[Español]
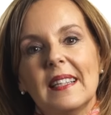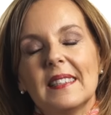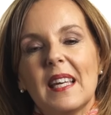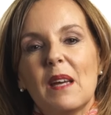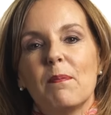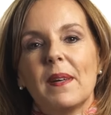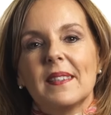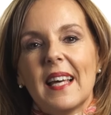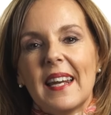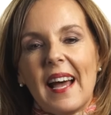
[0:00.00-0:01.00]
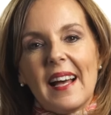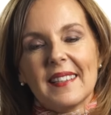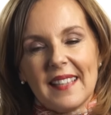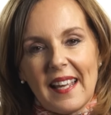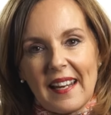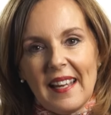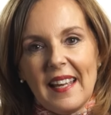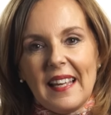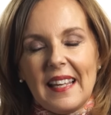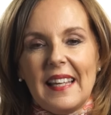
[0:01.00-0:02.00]
y es empezar a ser
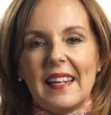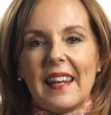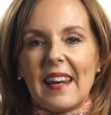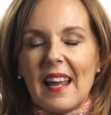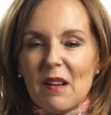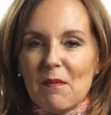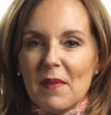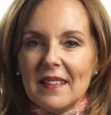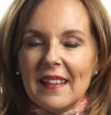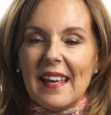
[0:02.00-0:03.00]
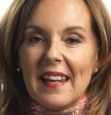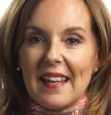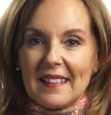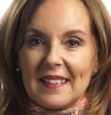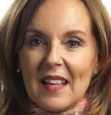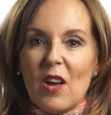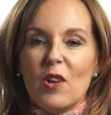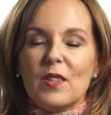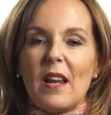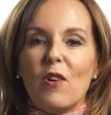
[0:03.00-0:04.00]
quien realmente eres.
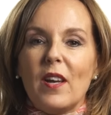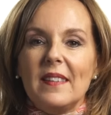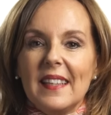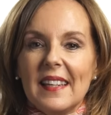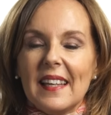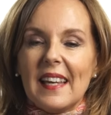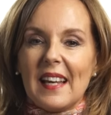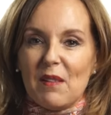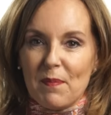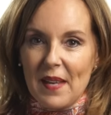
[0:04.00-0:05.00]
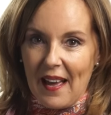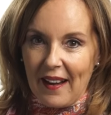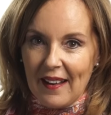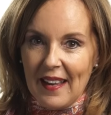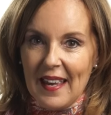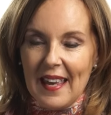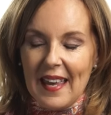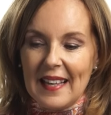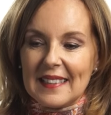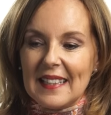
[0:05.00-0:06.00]
O sea, lo que tienes que cambiar
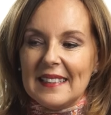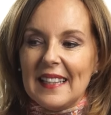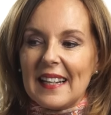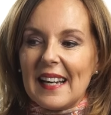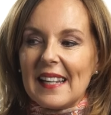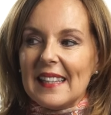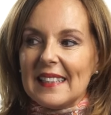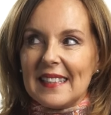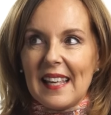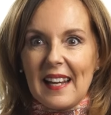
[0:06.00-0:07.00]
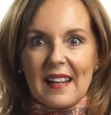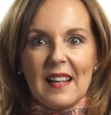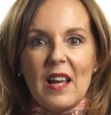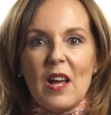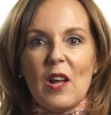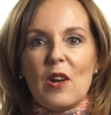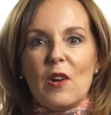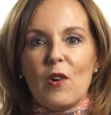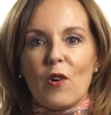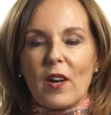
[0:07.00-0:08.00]
es dejar de ser
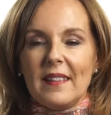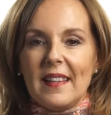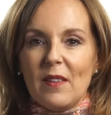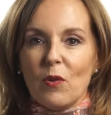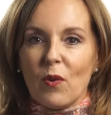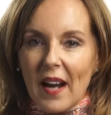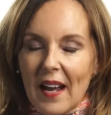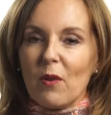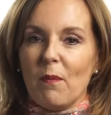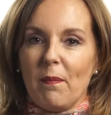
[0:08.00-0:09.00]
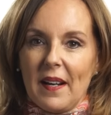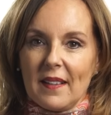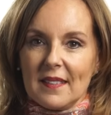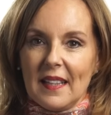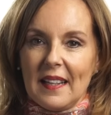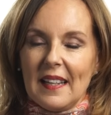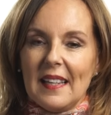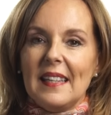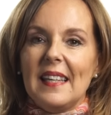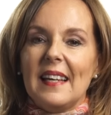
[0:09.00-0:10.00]
lo que te educaron para ser
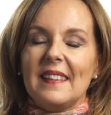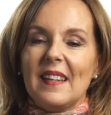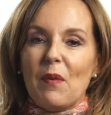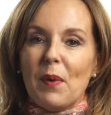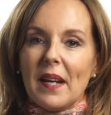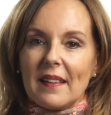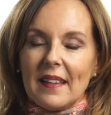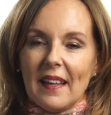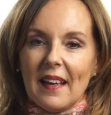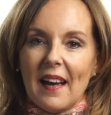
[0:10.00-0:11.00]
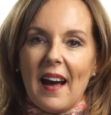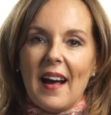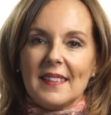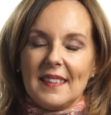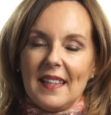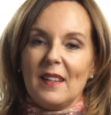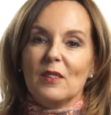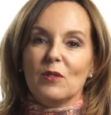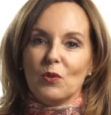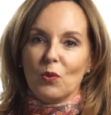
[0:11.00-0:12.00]
y atreverte a ser
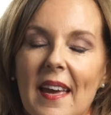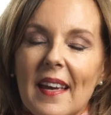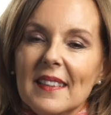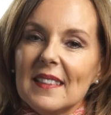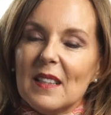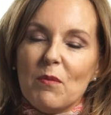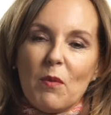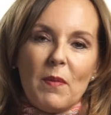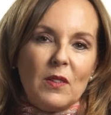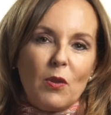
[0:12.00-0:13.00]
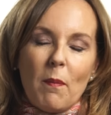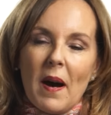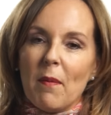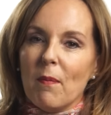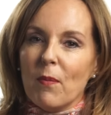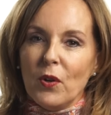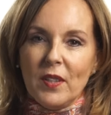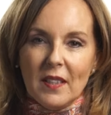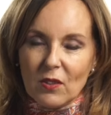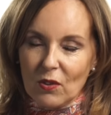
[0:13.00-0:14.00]
tú. Ese es el momento más
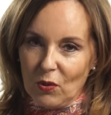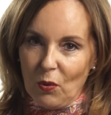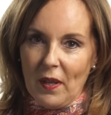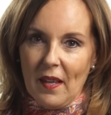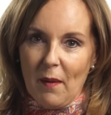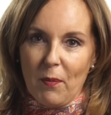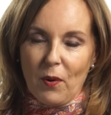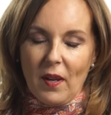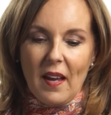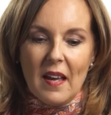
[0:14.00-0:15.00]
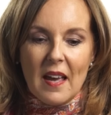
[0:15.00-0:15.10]
bonito en tu vida, porque